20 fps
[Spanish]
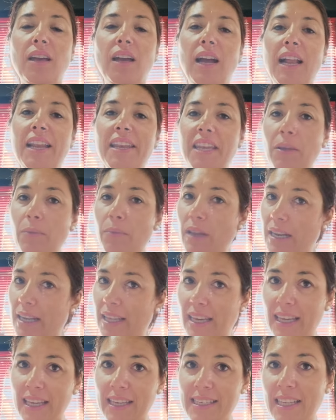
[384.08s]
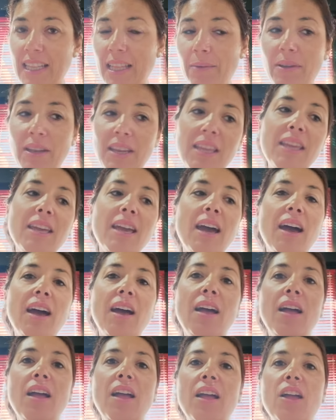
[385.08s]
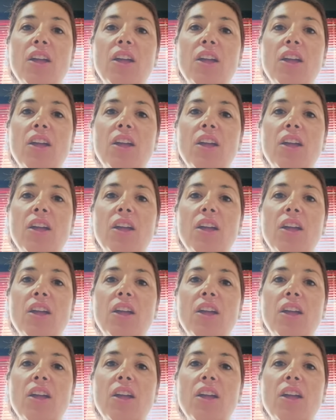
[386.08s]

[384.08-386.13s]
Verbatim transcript: al nivel que se debería,